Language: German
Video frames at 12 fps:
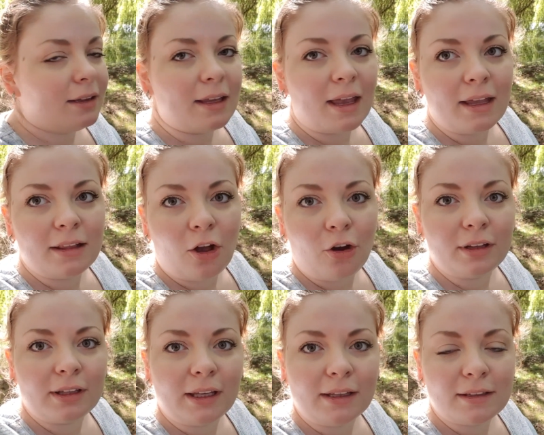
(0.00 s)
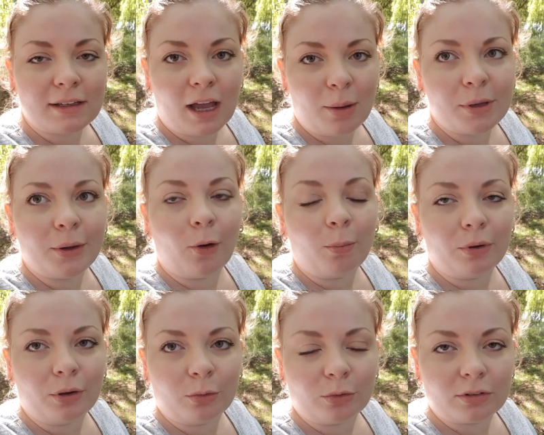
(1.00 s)
Denn heute geht die Krabbelgruppe
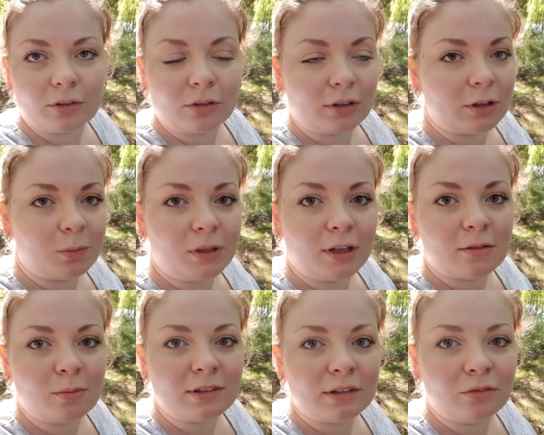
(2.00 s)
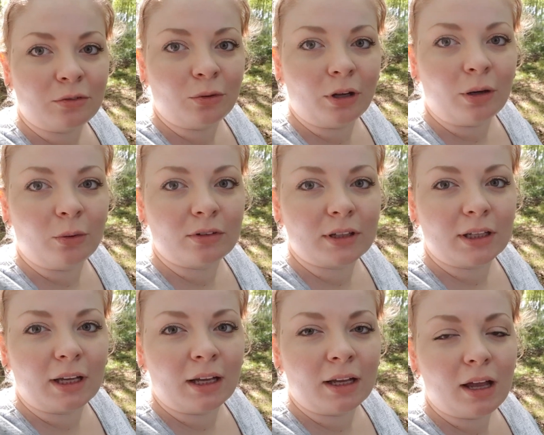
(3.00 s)
los. Und ich bin jetzt ein bisschen früher
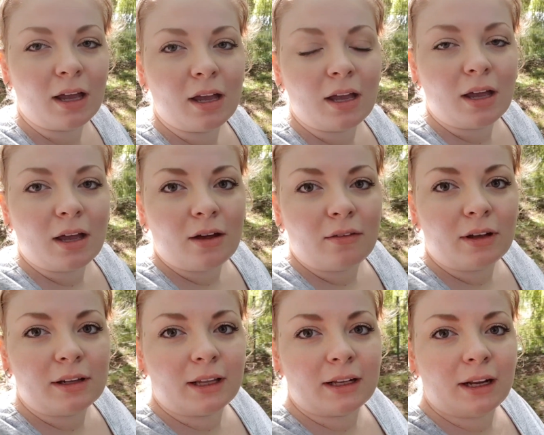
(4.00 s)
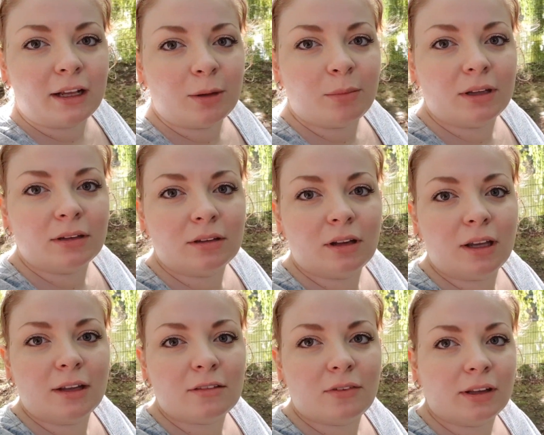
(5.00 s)
losgegangen, weil der kleine Mann, na
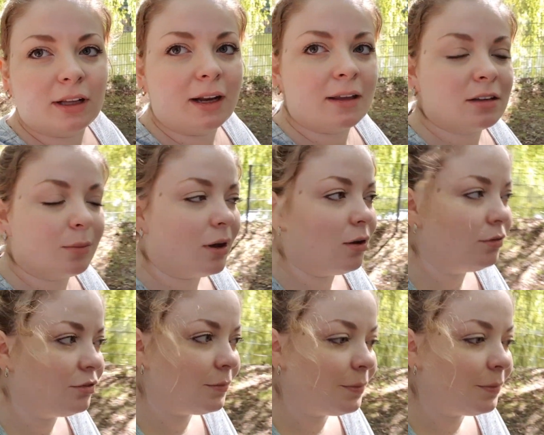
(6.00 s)
jetzt wacht er langsam auf,